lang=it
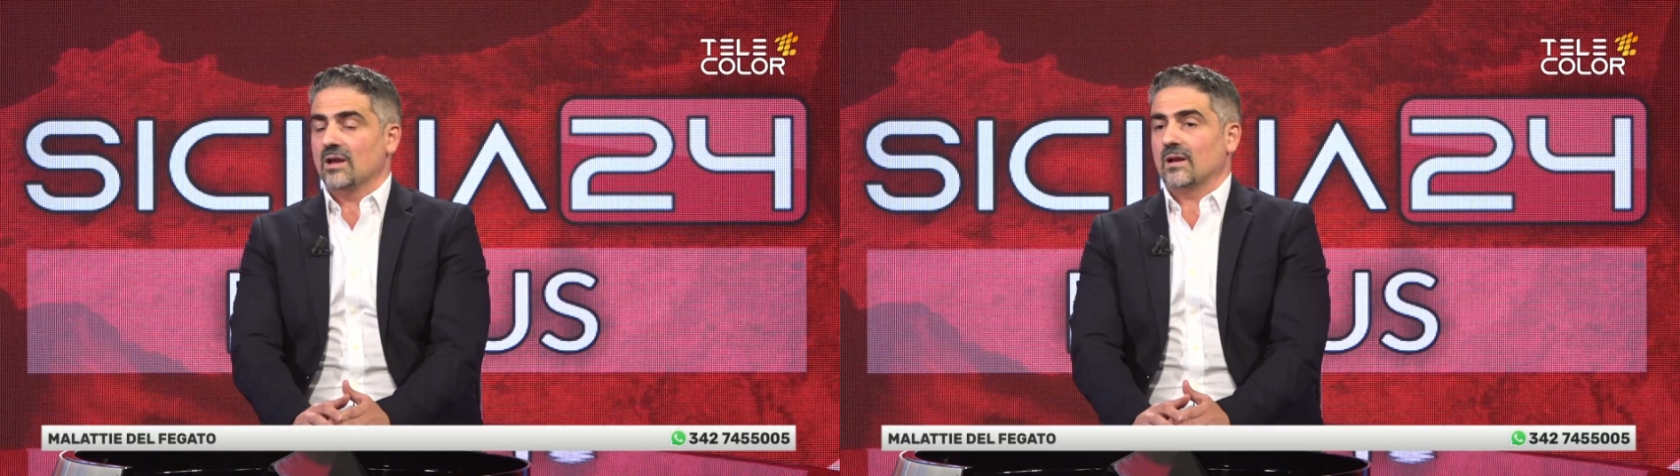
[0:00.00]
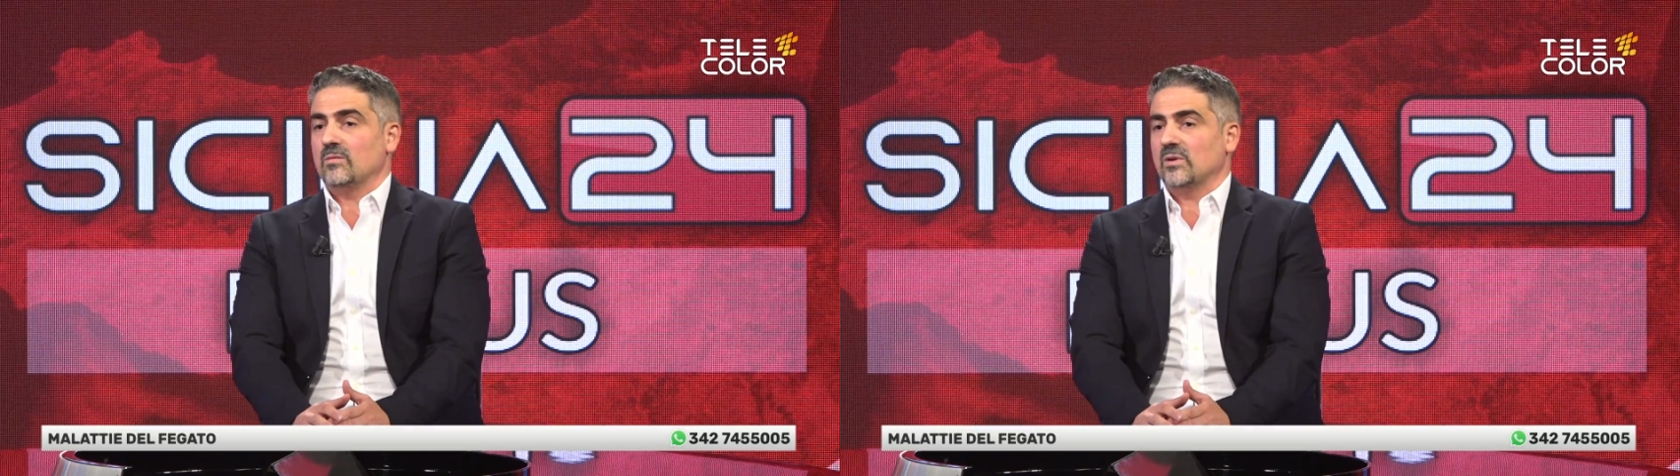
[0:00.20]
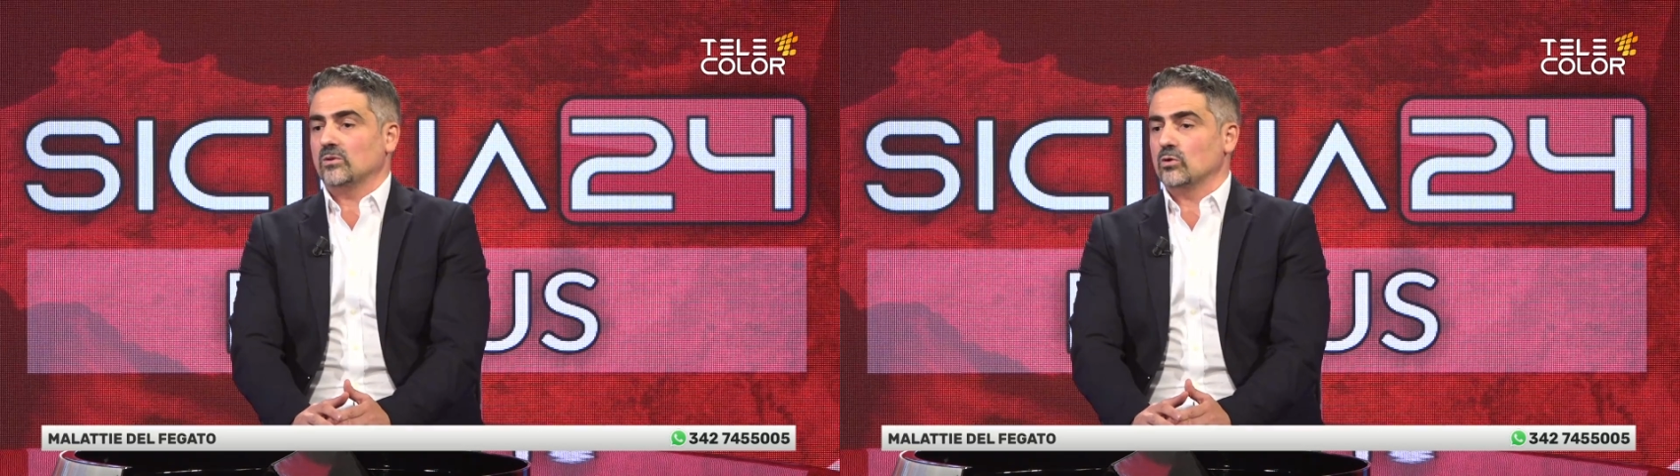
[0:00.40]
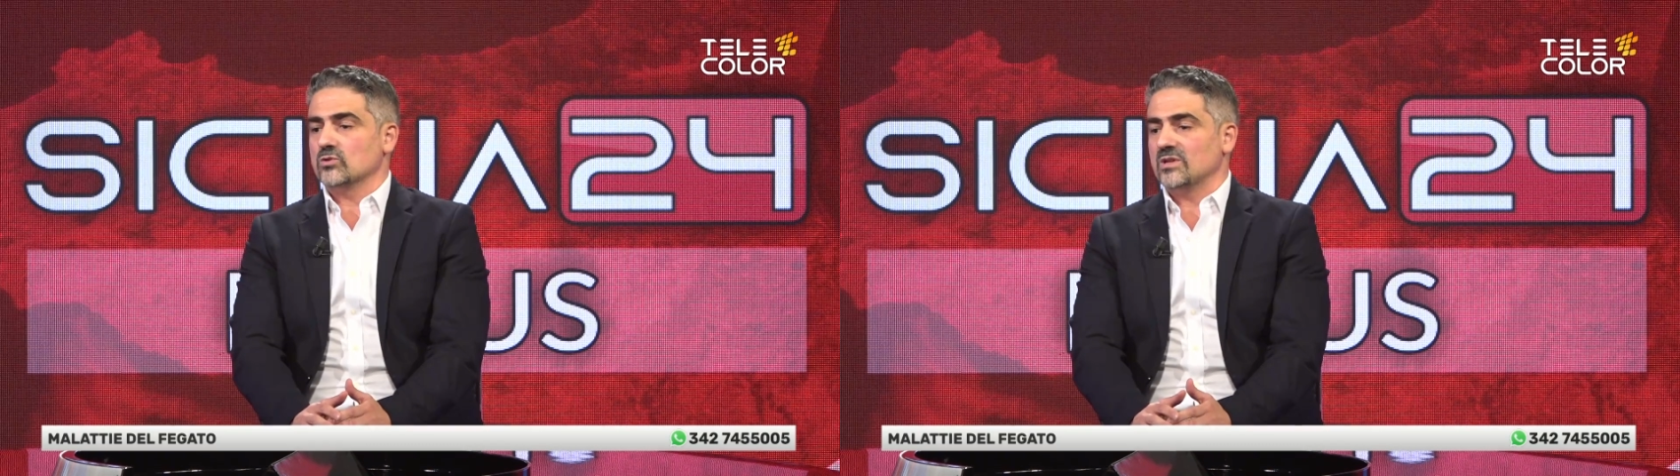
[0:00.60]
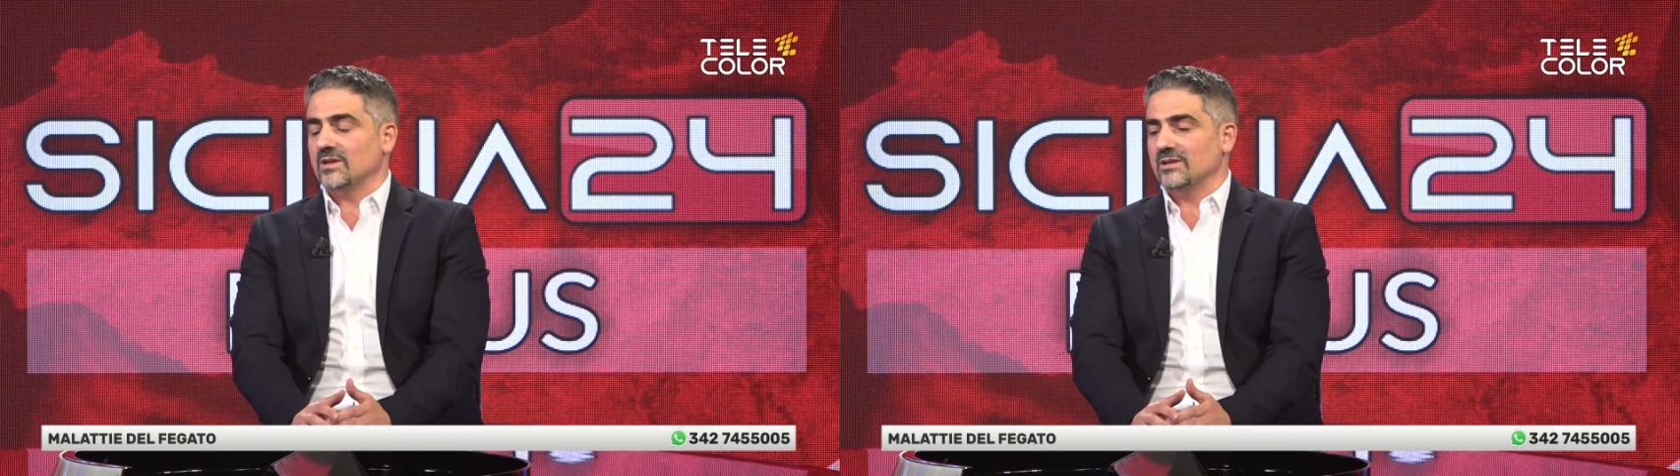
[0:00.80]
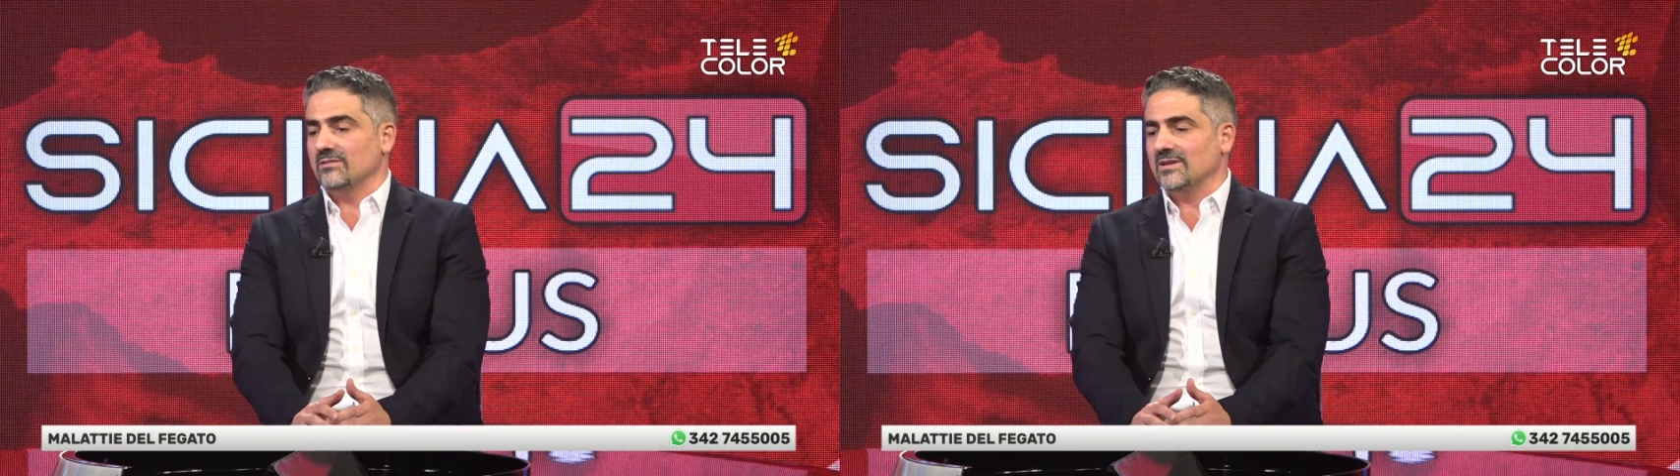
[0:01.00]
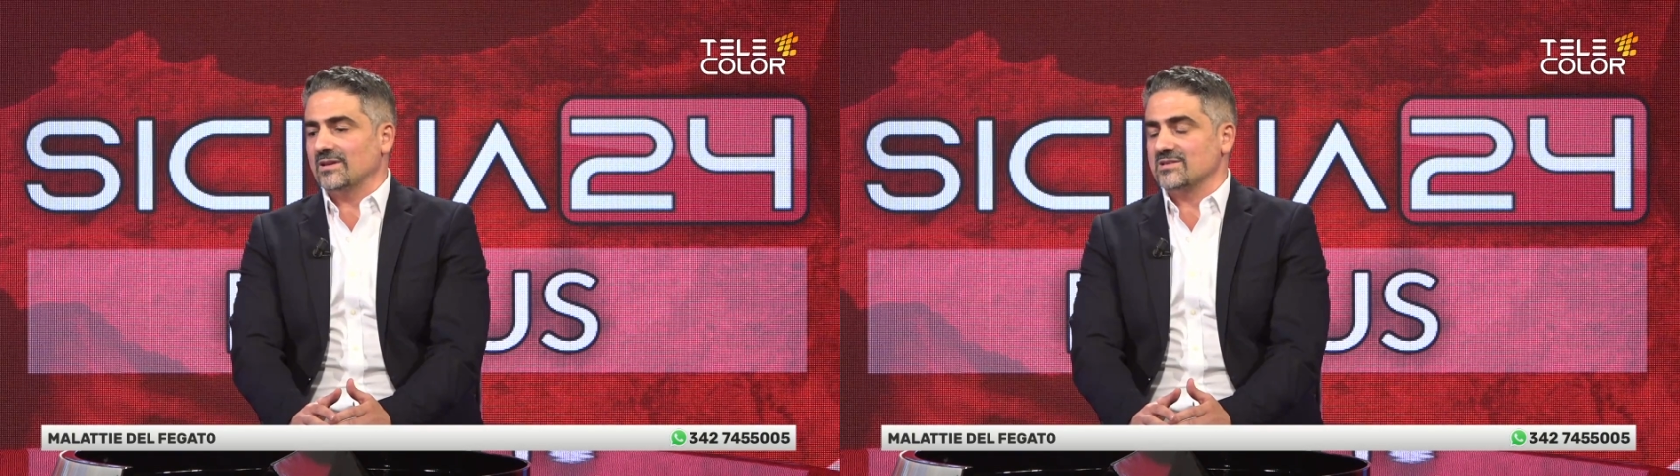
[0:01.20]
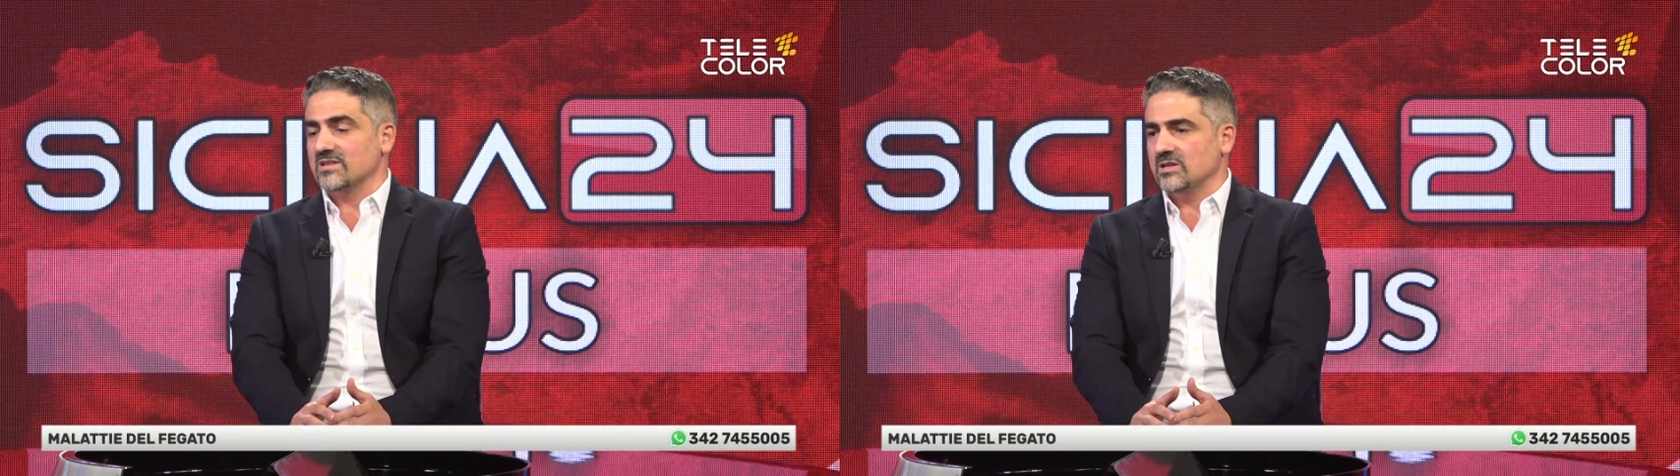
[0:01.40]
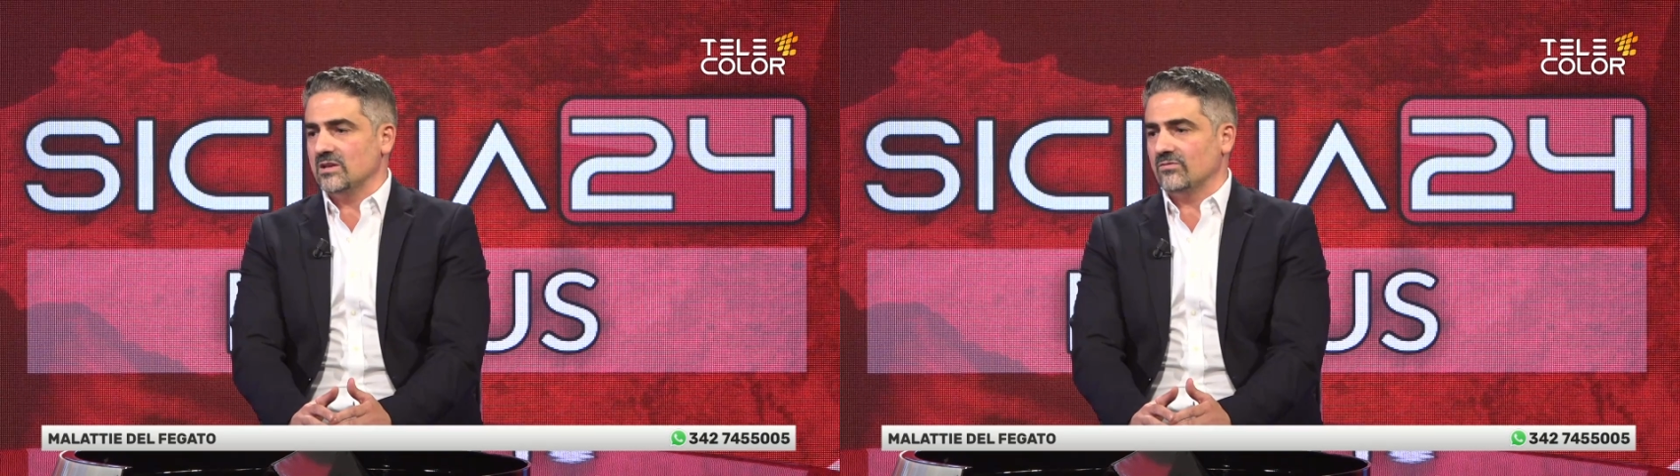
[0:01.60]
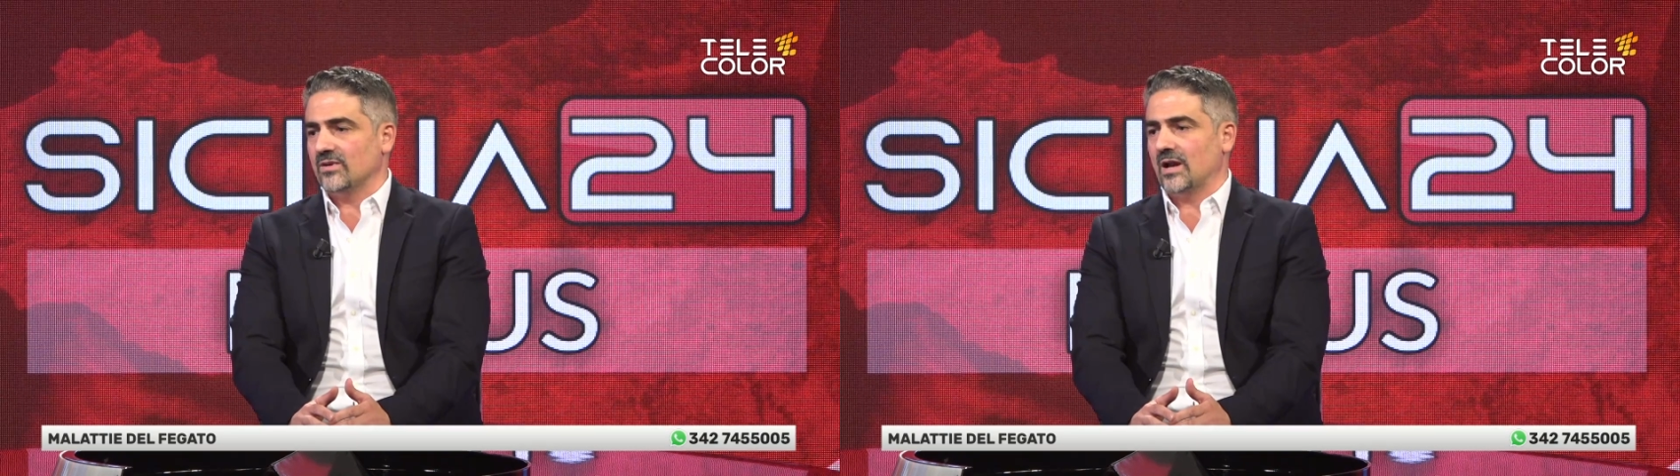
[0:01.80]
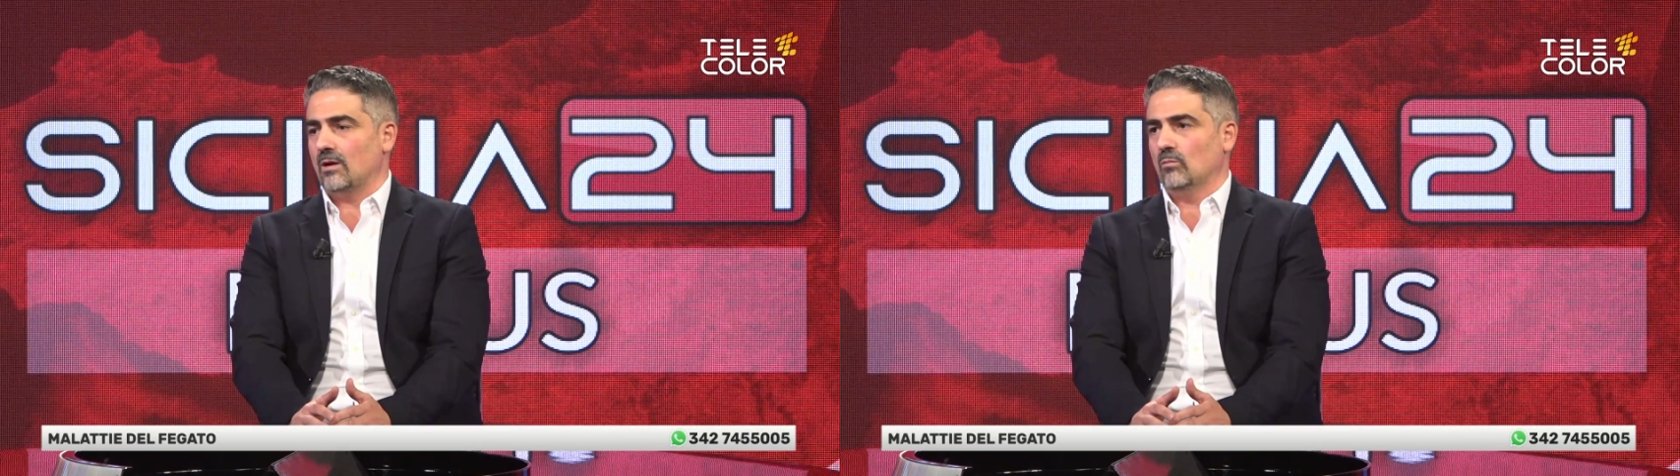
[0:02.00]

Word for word: Cambiamento dello stile di vita significa